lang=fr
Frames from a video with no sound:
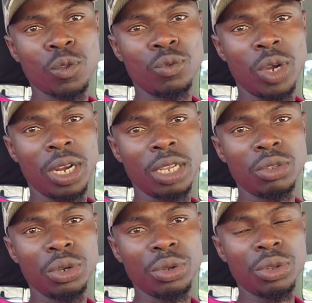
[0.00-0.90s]
Voilà,
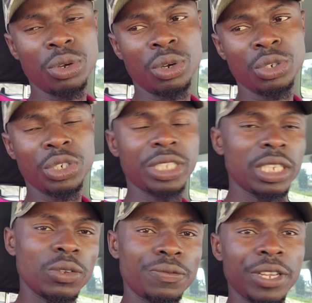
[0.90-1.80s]
donc euh, j'essaie
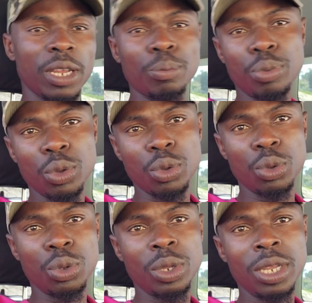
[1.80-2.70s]
de faire un peu...
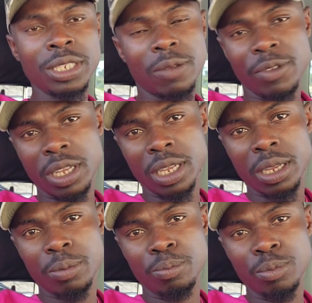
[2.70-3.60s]
Ça
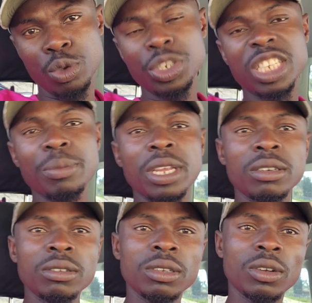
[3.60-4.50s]
fait une semaine,
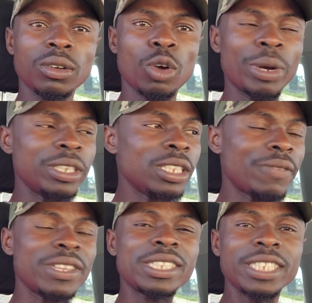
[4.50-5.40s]
on m'a dit ça
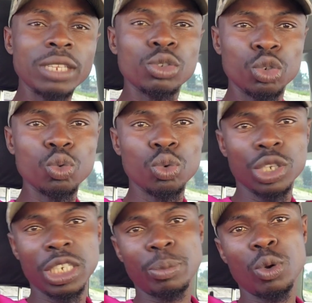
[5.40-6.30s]
fait sept jours que
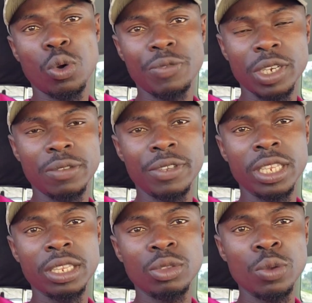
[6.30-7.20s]
n'ai pas encore fait de,
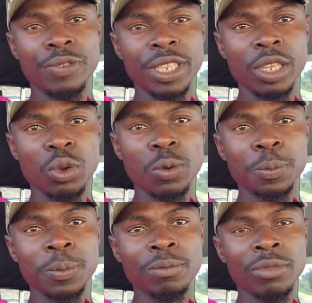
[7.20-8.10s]
vidéos de vidéos.
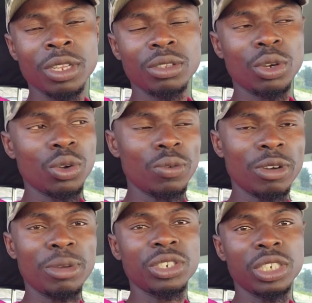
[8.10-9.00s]
Donc
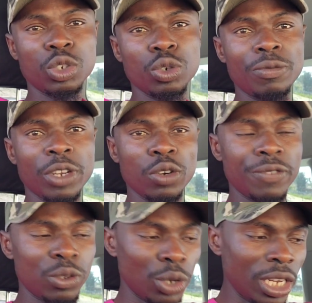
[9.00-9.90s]
vraiment, j'ai dit je vais faire une
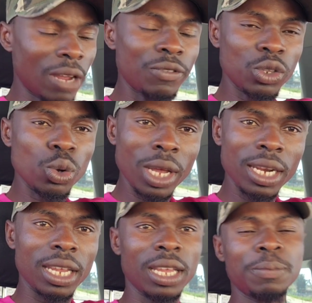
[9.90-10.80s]
vidéo. Et la vidéo,
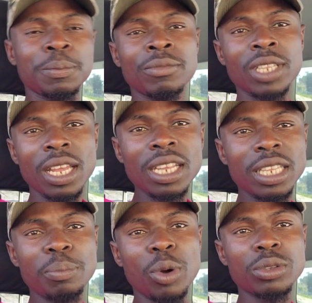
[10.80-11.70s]
elle est, elle est
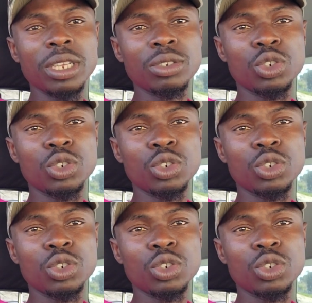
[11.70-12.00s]
importante.